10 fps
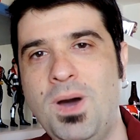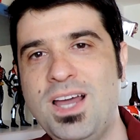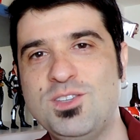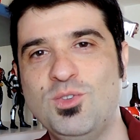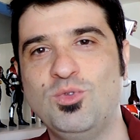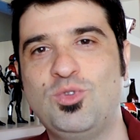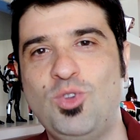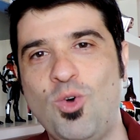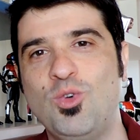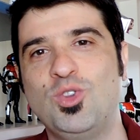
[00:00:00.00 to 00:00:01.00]
Mais um
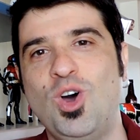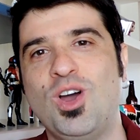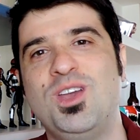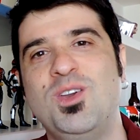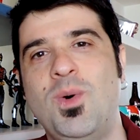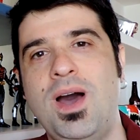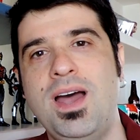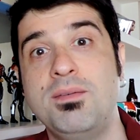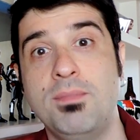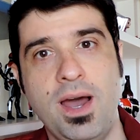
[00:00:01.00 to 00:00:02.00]
Doc no
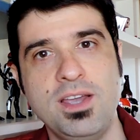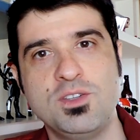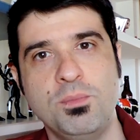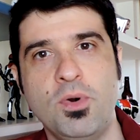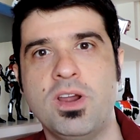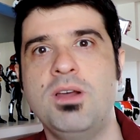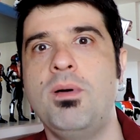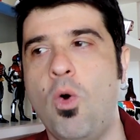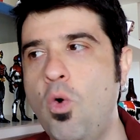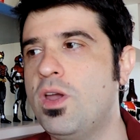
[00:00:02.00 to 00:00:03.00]
ar e mais um
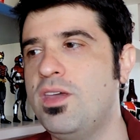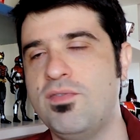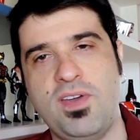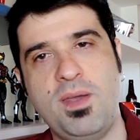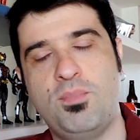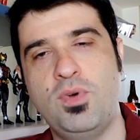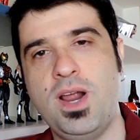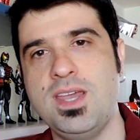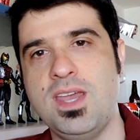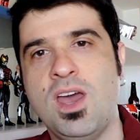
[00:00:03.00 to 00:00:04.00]
programa O Que Vem Por
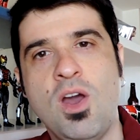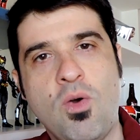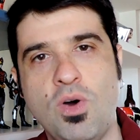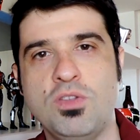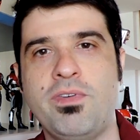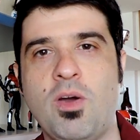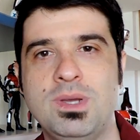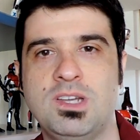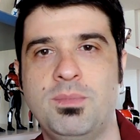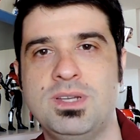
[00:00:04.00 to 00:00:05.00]
Aí. Quando vai
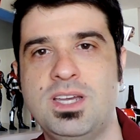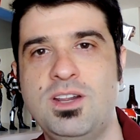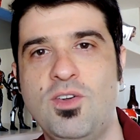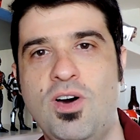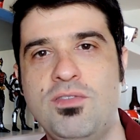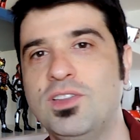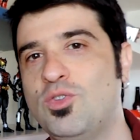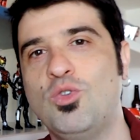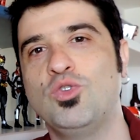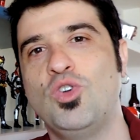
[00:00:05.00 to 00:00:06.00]
começar uma série nova,
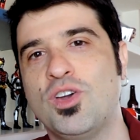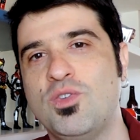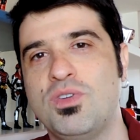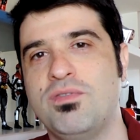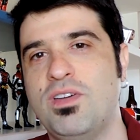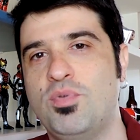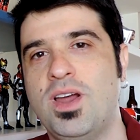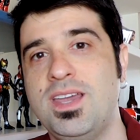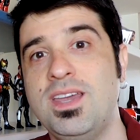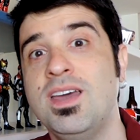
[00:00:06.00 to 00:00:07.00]
Doc O Que Vem
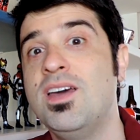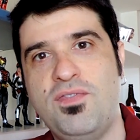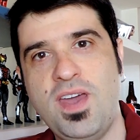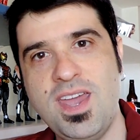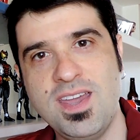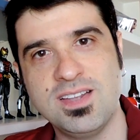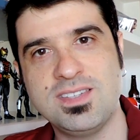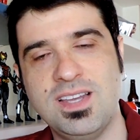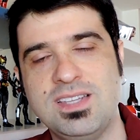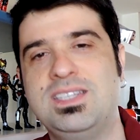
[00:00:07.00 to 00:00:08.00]
Por Aí vem
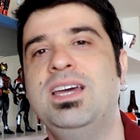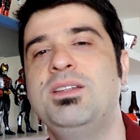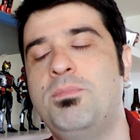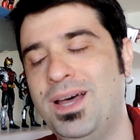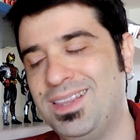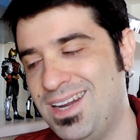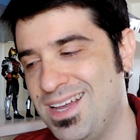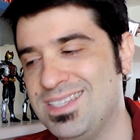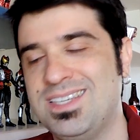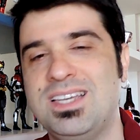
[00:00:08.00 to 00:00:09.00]
antes da série para
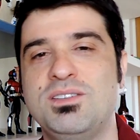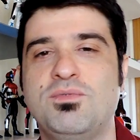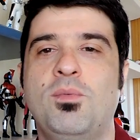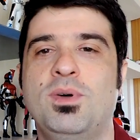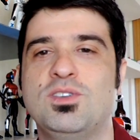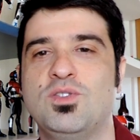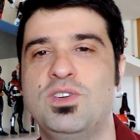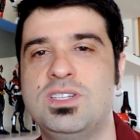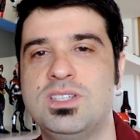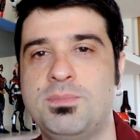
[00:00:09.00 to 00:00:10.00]
trazer as
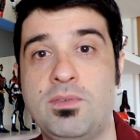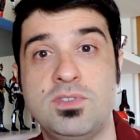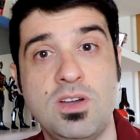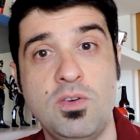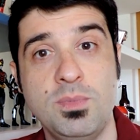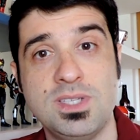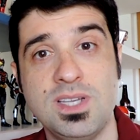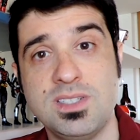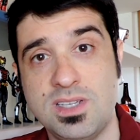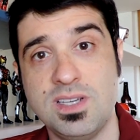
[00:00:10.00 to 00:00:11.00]
informações para você
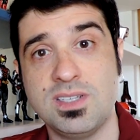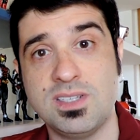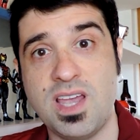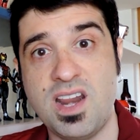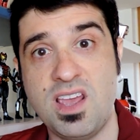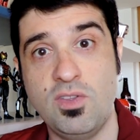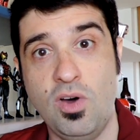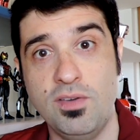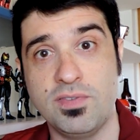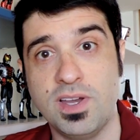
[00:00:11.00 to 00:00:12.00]
começar a assistir essa série
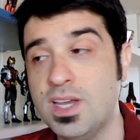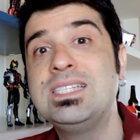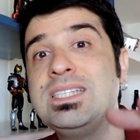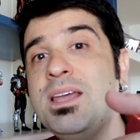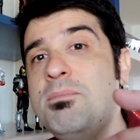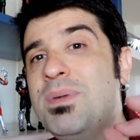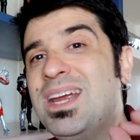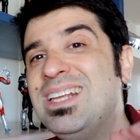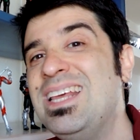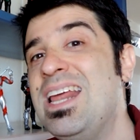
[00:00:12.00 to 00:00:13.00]
nova sem
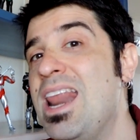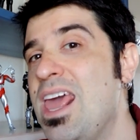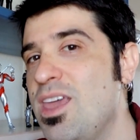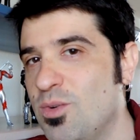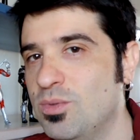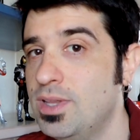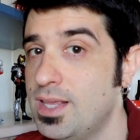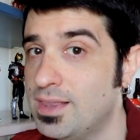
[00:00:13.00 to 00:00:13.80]
perder nenhum